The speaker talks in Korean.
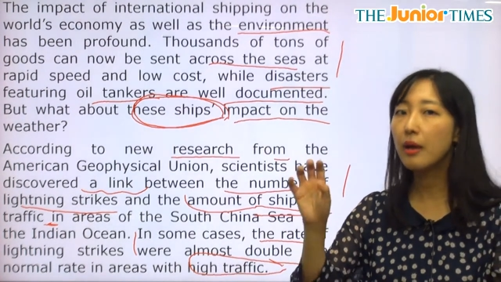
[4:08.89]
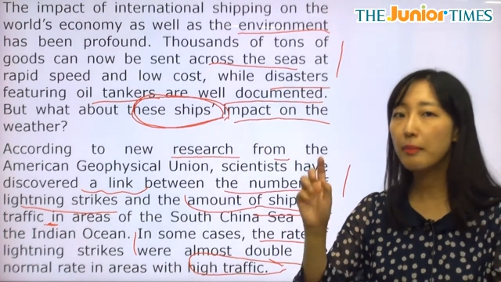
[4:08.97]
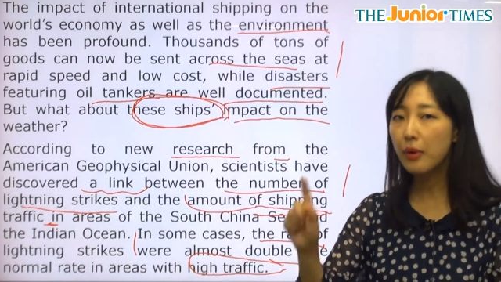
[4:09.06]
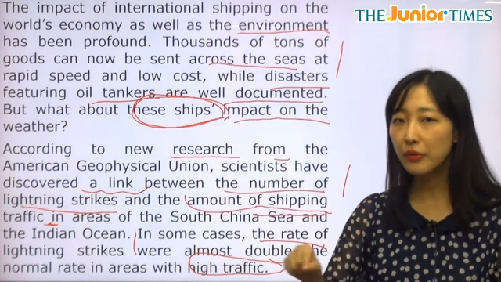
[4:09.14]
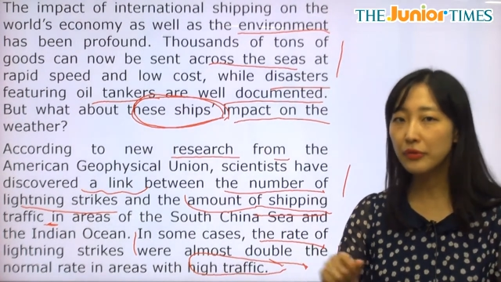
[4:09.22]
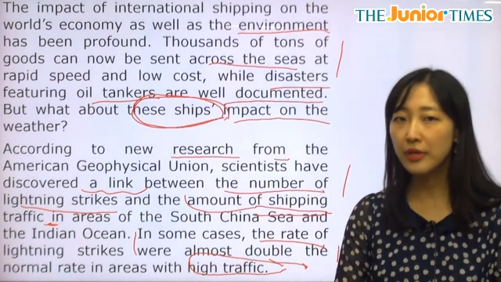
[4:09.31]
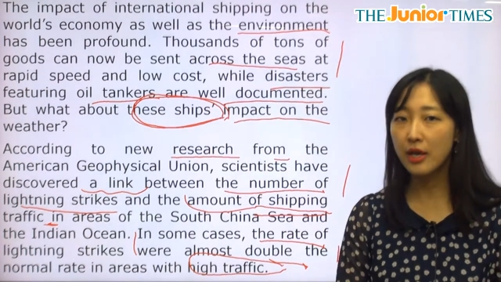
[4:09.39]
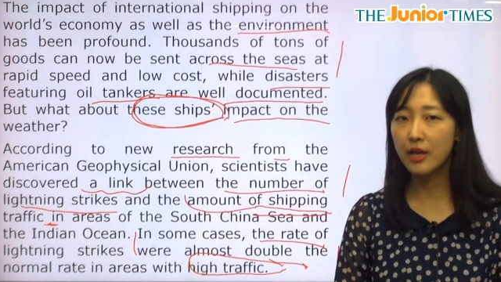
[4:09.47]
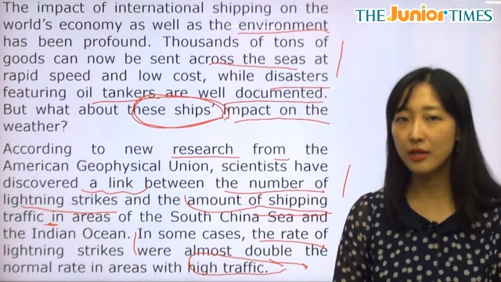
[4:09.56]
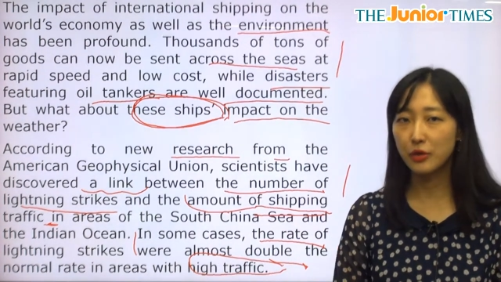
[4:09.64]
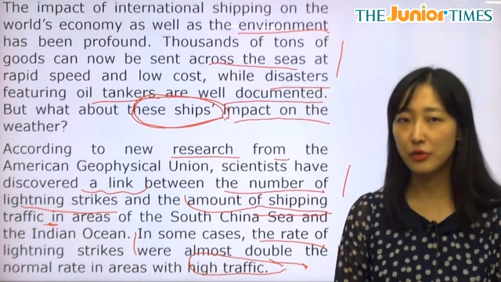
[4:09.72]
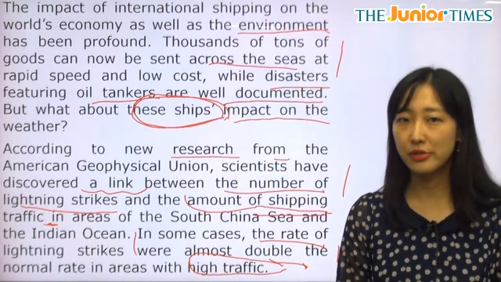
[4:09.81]

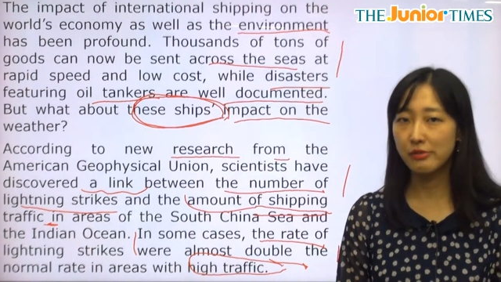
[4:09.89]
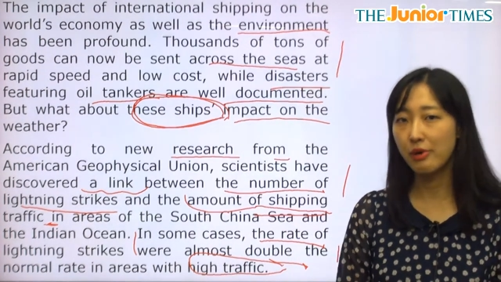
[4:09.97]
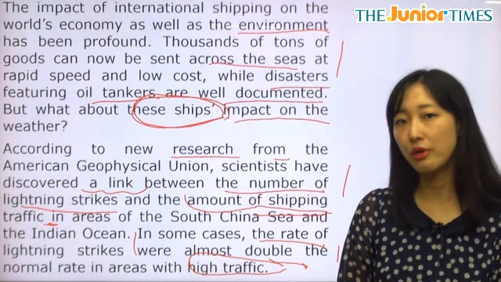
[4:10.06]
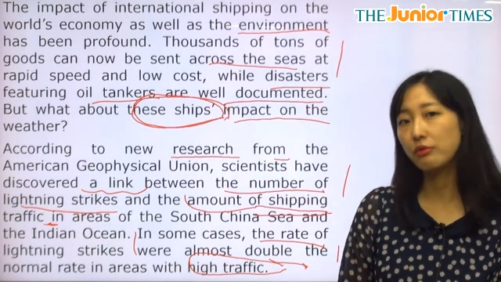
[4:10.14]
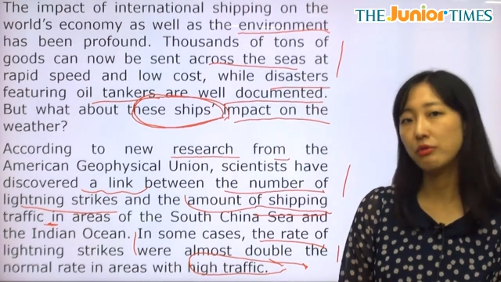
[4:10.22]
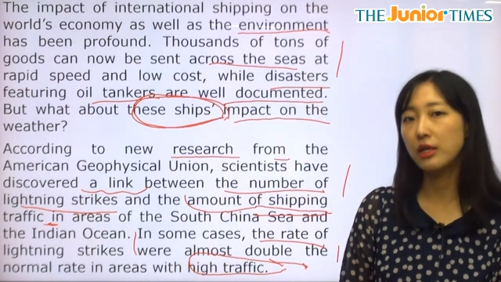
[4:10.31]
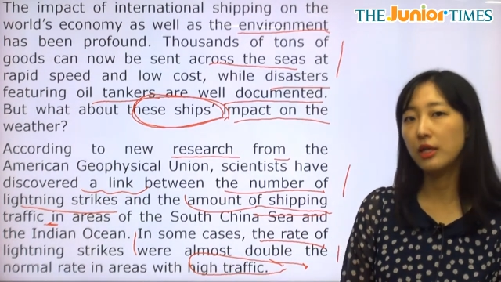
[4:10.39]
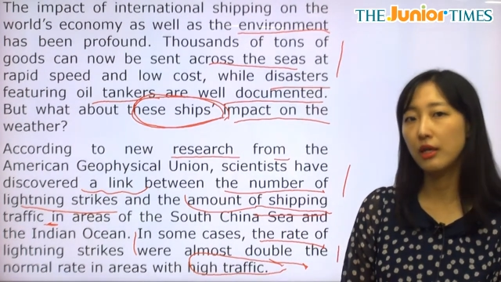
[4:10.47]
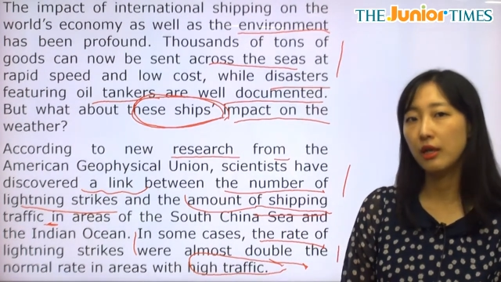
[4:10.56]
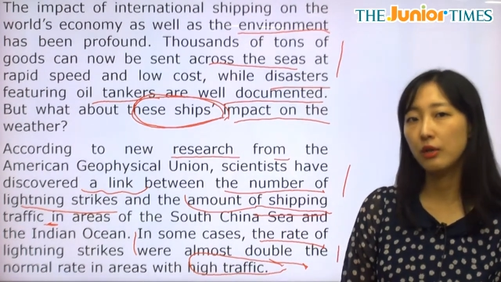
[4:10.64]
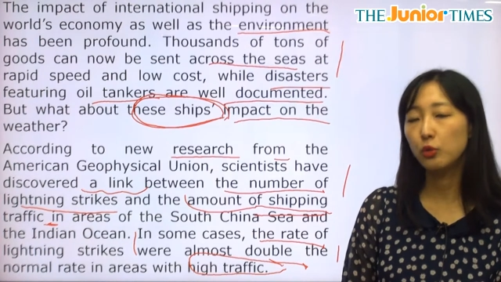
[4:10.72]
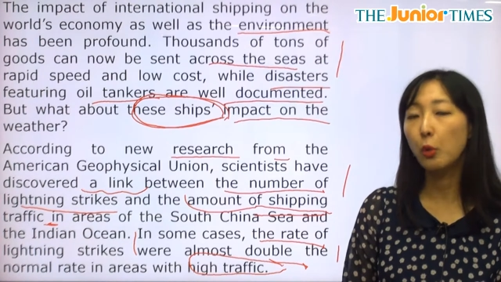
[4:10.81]
번개가 덧칠
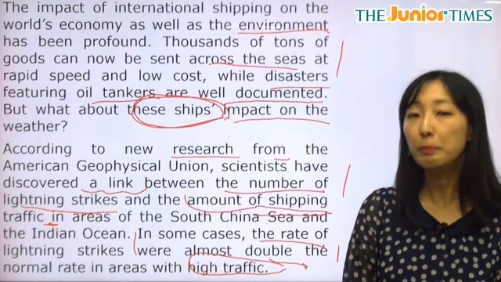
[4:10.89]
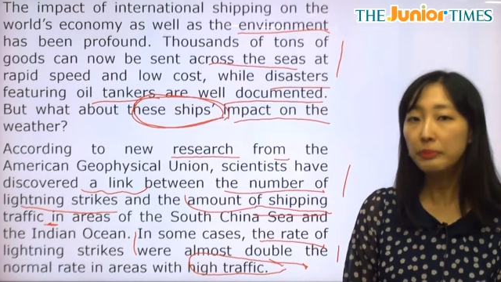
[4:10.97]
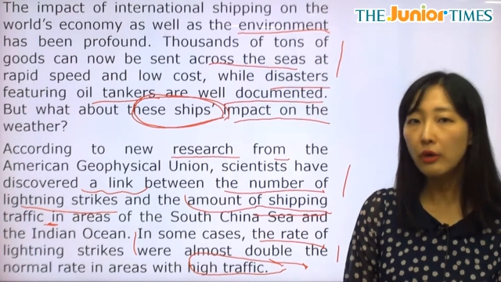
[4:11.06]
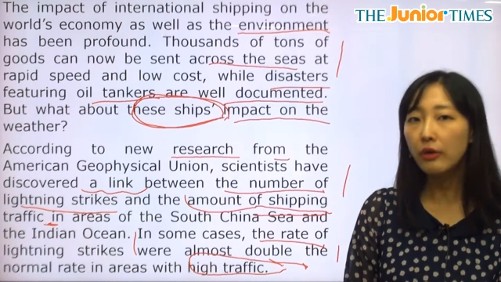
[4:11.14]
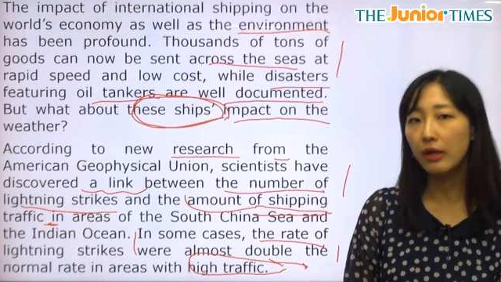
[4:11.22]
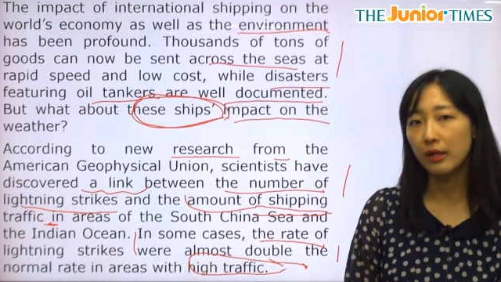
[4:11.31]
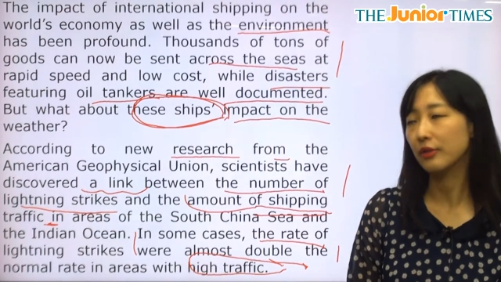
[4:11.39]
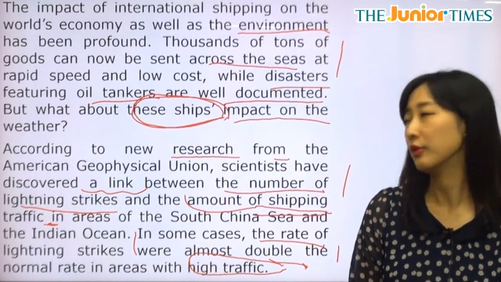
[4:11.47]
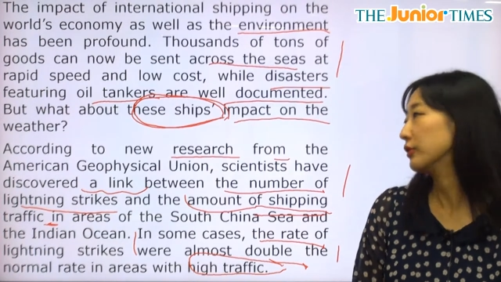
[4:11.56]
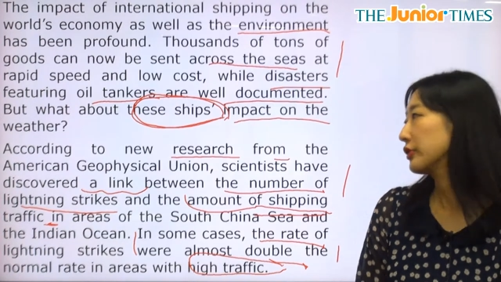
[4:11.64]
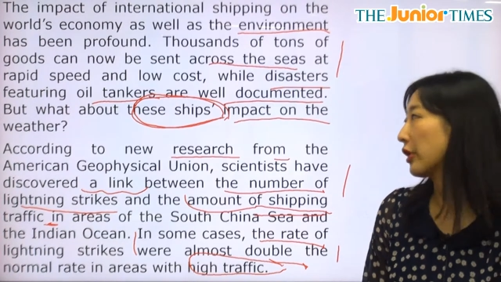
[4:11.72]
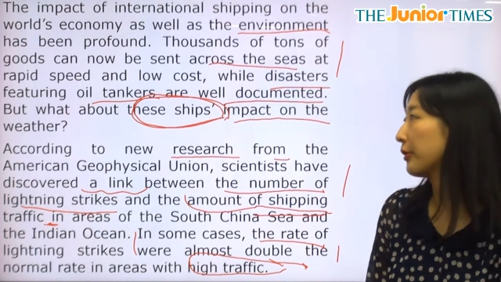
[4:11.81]
확률이 높더라라는
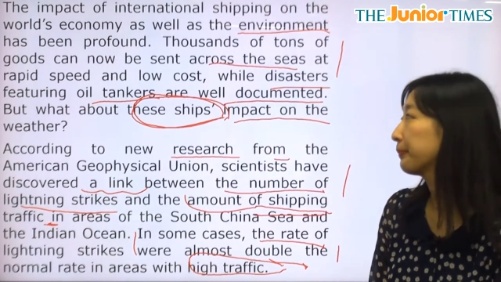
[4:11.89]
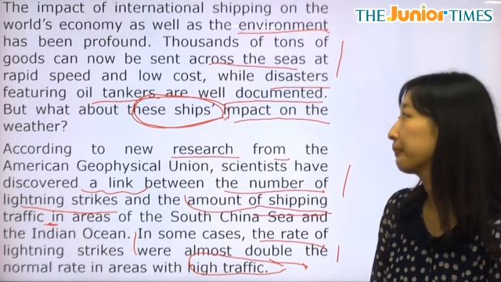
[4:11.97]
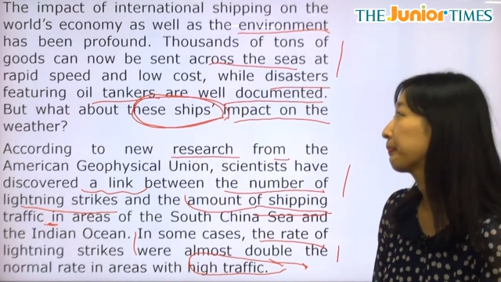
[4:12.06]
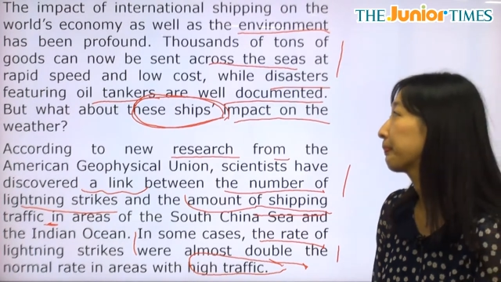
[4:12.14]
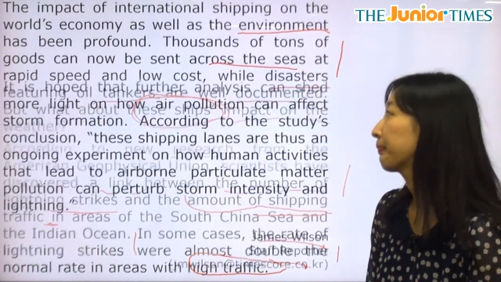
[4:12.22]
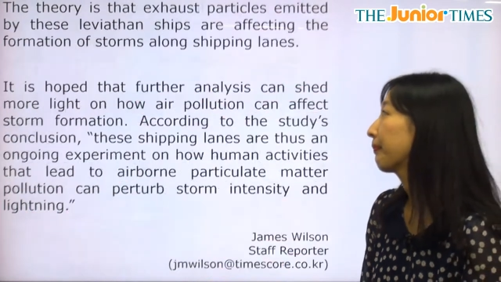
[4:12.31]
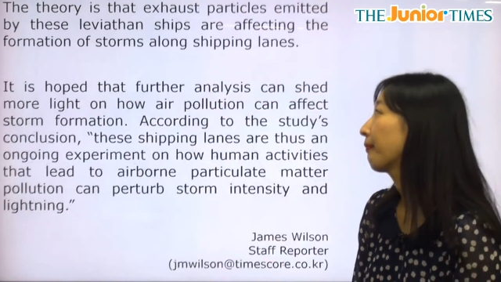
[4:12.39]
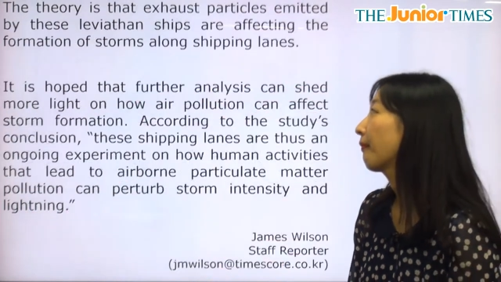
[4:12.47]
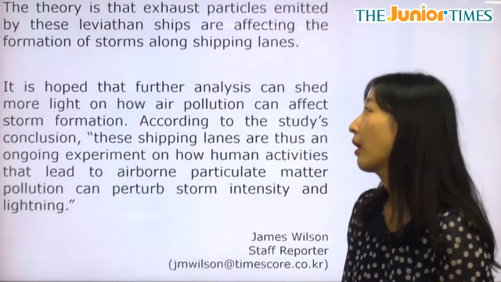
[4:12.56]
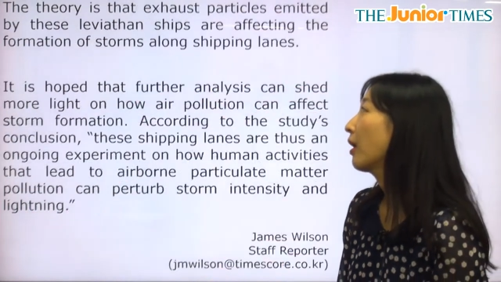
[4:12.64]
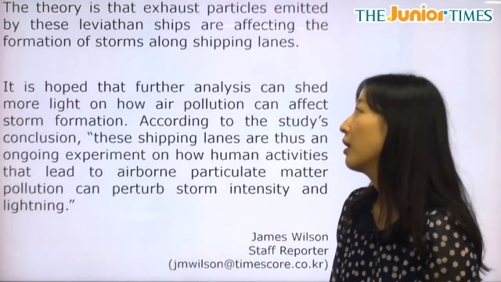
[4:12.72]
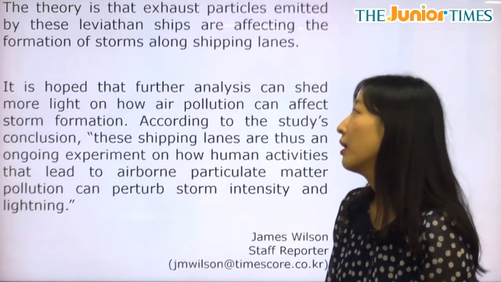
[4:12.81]
거죠.
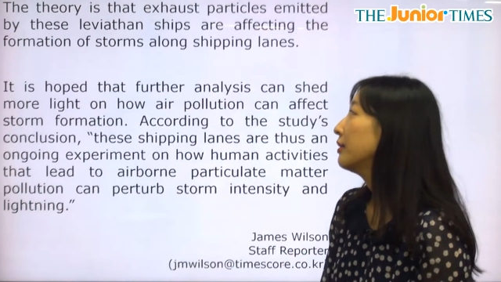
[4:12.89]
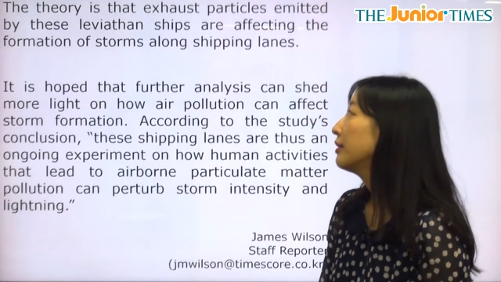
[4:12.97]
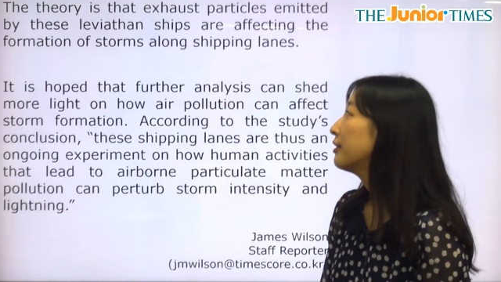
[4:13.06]
The